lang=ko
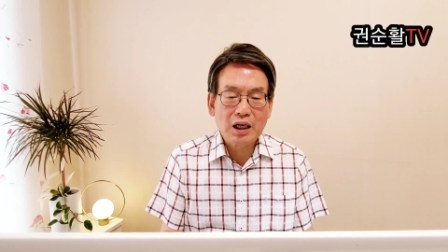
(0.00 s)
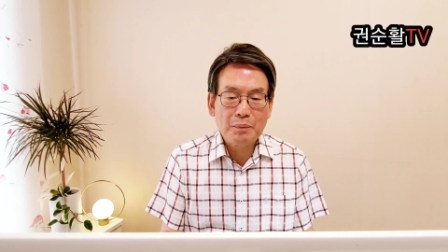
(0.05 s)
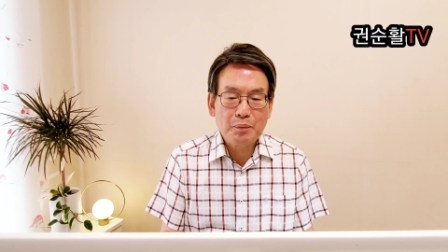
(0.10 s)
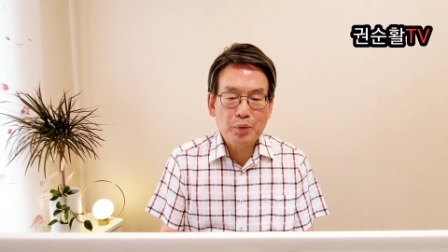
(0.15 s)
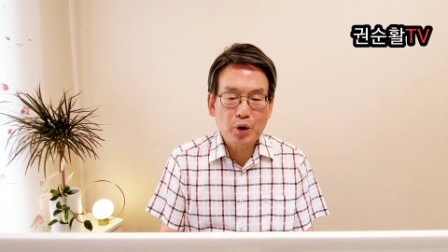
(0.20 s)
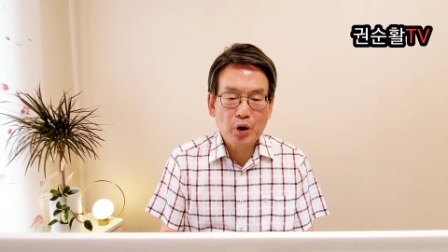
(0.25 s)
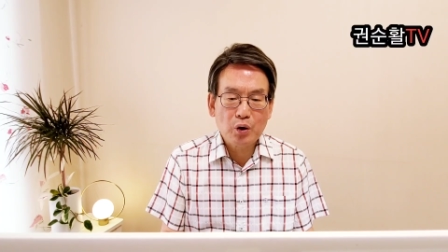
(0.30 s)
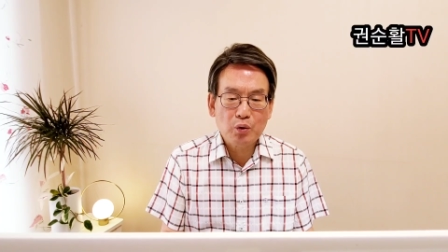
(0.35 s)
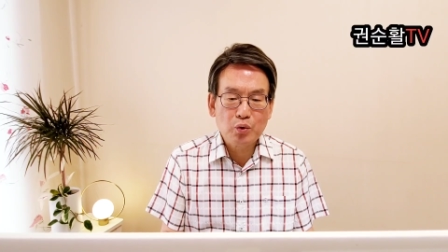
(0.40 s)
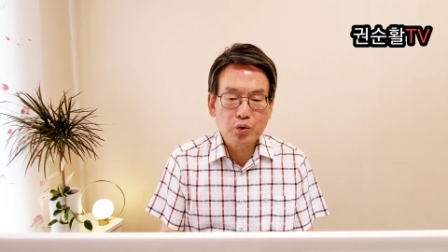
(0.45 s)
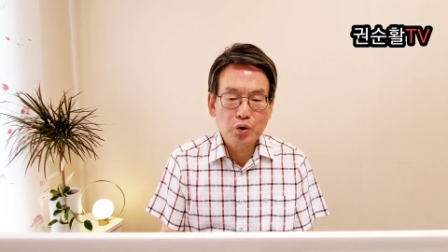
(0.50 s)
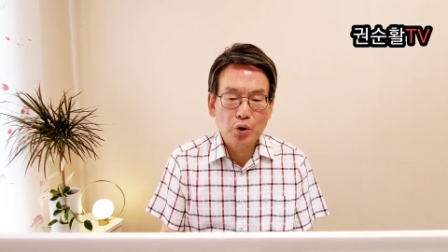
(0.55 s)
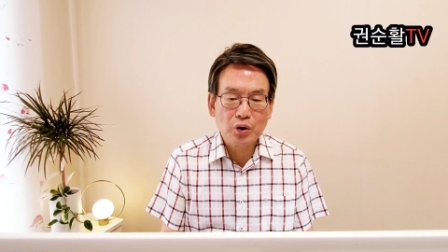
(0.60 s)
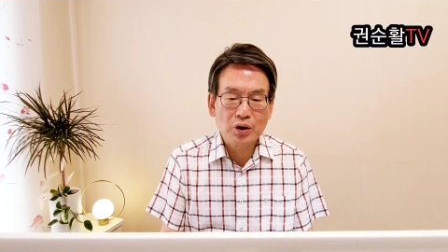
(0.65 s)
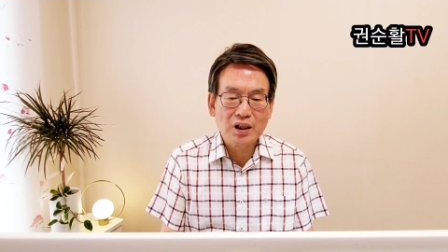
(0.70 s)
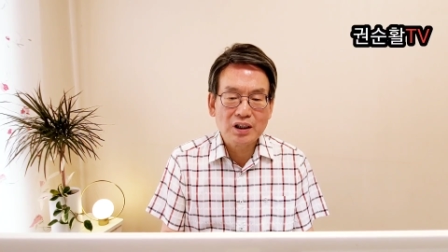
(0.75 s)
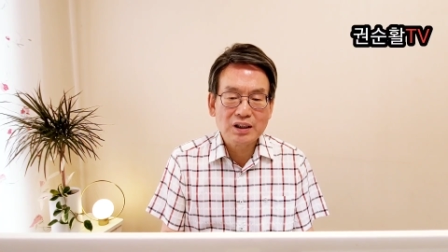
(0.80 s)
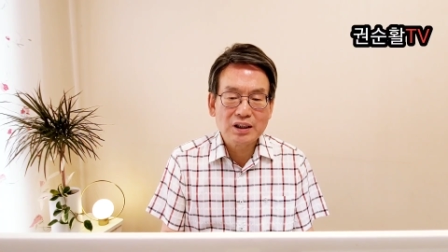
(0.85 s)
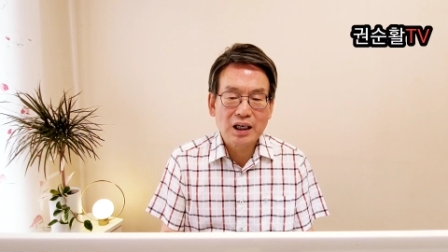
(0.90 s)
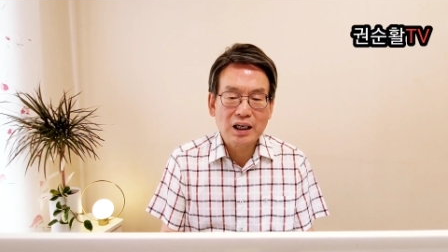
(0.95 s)
대표의
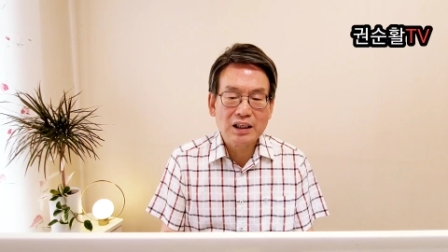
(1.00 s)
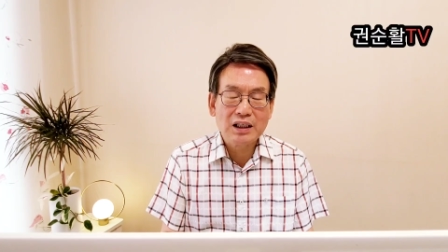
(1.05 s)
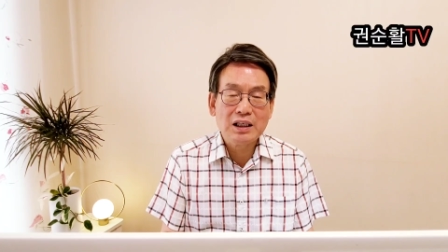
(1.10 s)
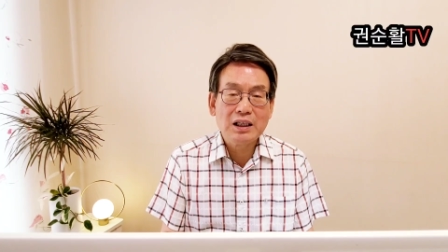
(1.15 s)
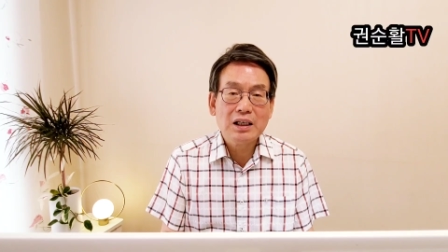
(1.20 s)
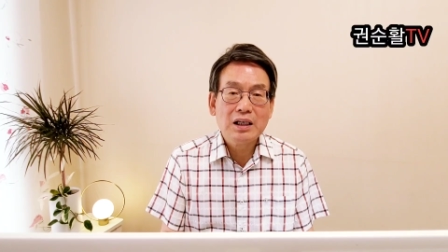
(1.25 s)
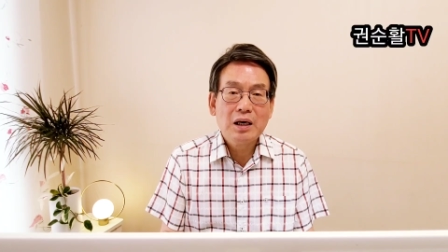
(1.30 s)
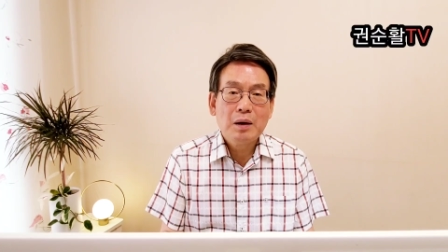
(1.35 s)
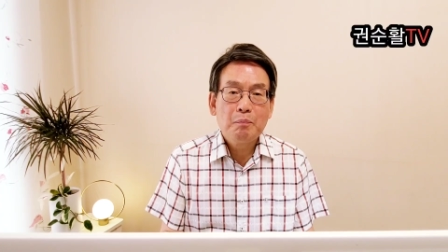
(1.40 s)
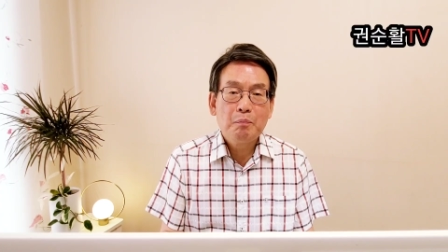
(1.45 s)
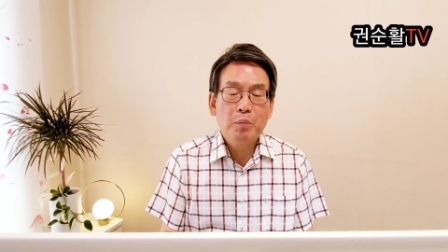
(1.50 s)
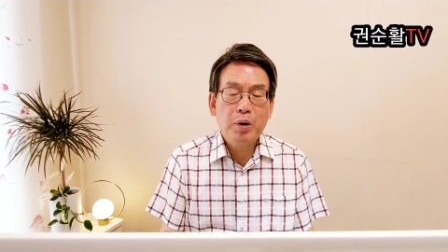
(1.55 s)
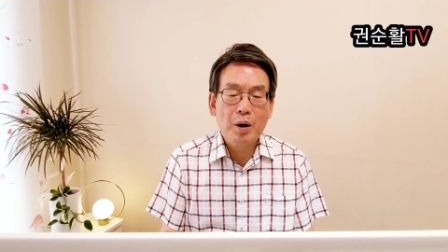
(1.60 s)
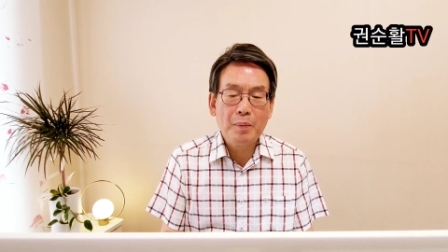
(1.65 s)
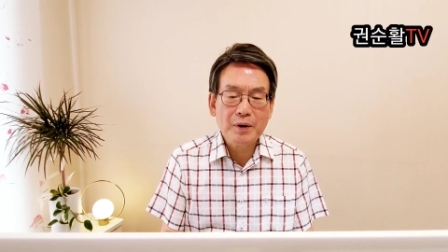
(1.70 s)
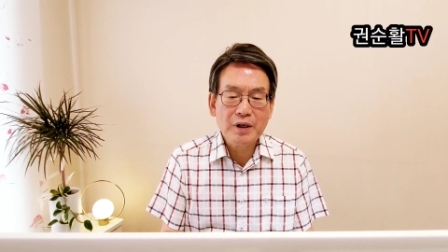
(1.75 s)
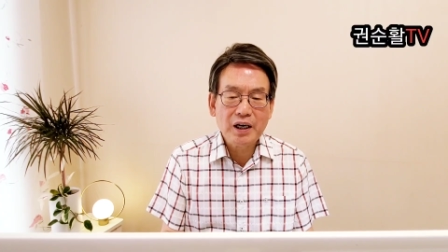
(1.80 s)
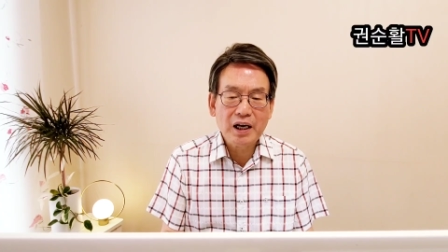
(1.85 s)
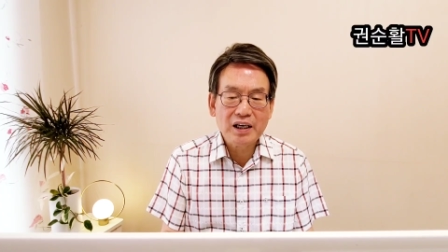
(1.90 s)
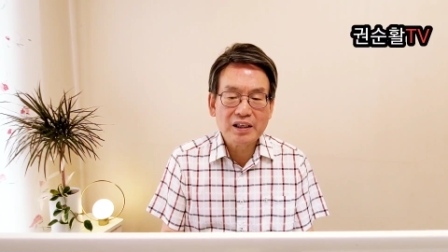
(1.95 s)
구속영장이
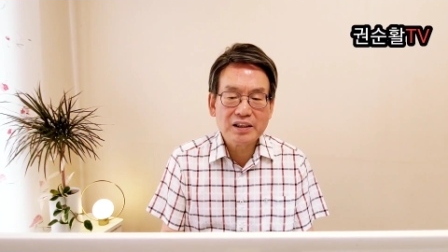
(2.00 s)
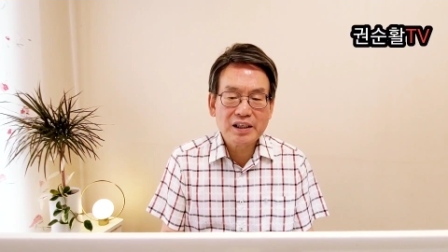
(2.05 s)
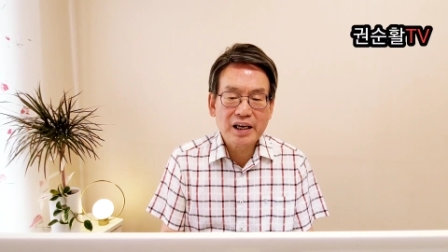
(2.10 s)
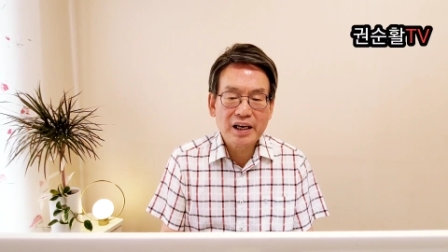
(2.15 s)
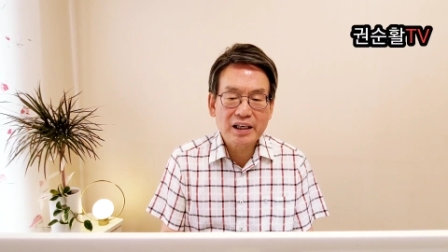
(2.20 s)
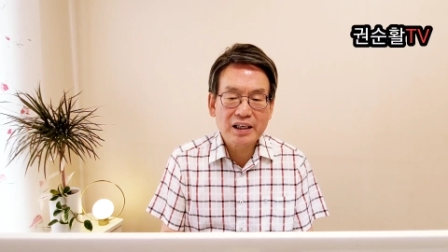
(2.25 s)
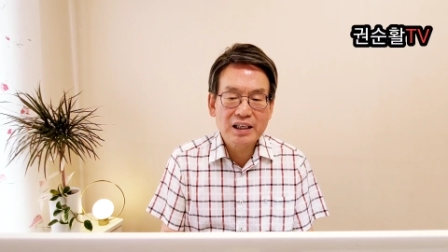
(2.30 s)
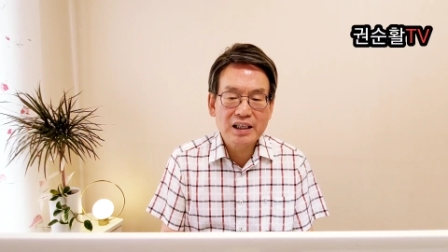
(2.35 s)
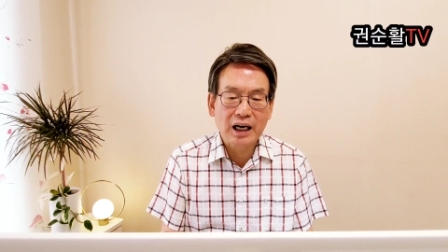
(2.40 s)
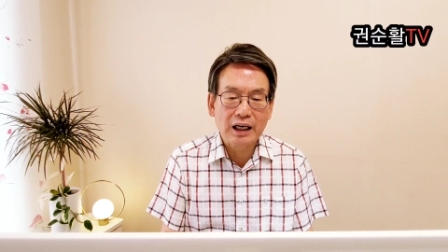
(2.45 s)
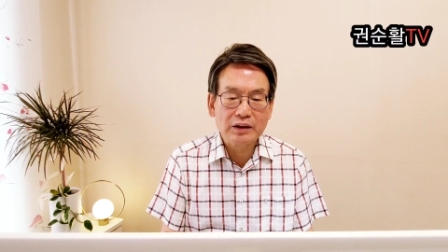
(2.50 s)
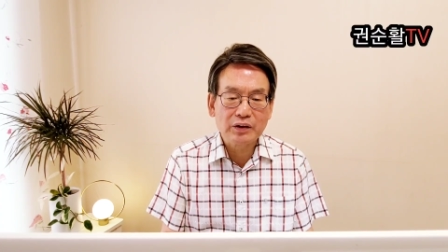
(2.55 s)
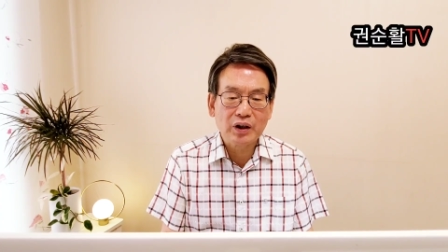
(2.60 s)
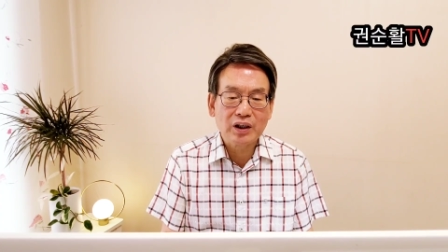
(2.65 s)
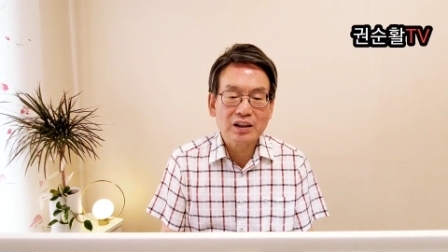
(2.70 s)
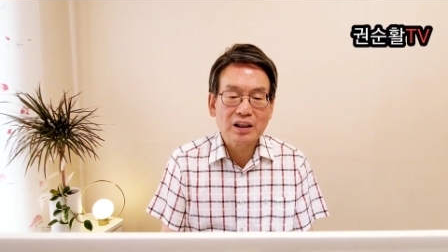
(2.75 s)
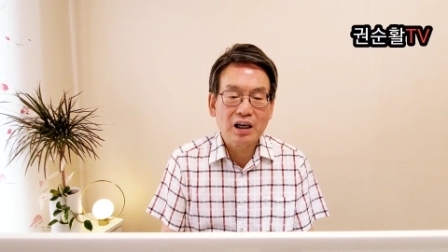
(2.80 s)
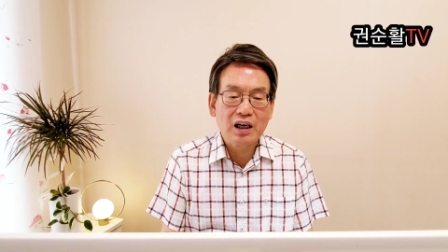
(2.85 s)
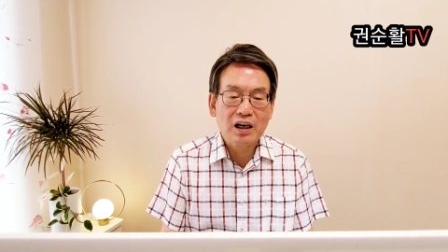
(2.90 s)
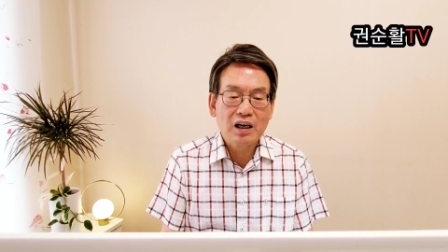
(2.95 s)
법원에 의해
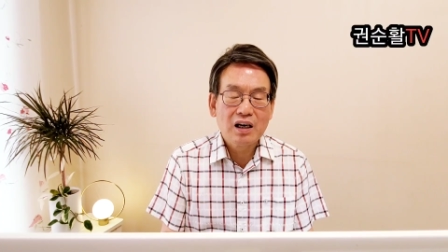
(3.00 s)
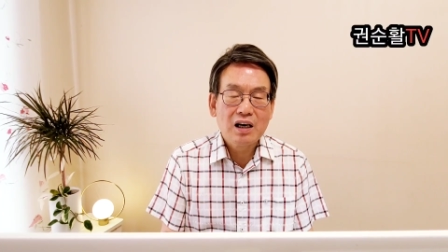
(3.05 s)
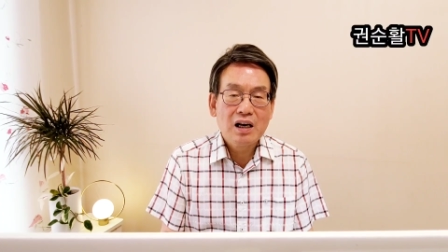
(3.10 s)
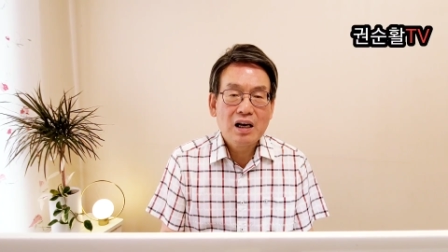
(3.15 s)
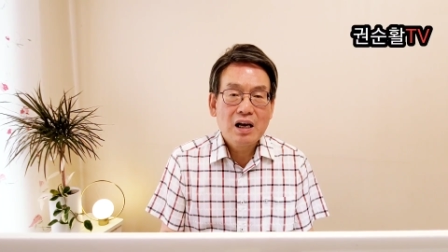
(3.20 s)
기각됐다.